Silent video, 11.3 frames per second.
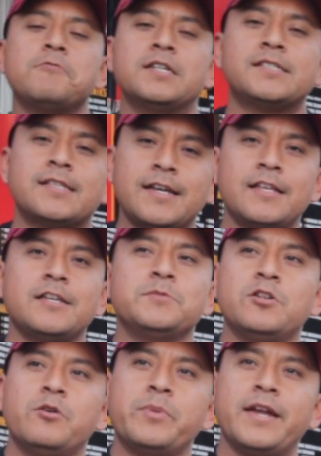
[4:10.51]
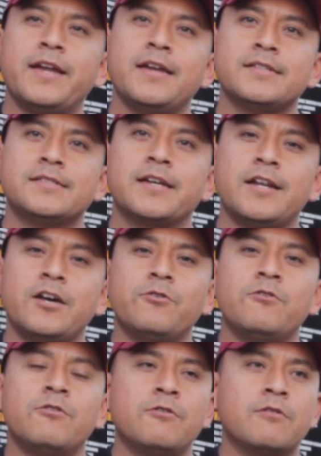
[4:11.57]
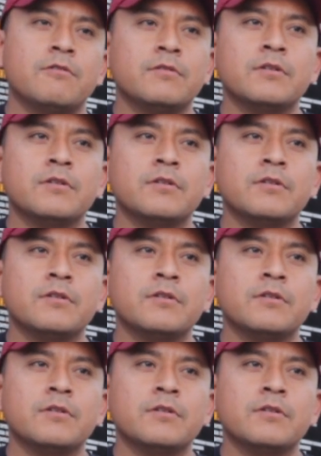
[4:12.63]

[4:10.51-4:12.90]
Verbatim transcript: Buenas tardes, mi nombre es Genaro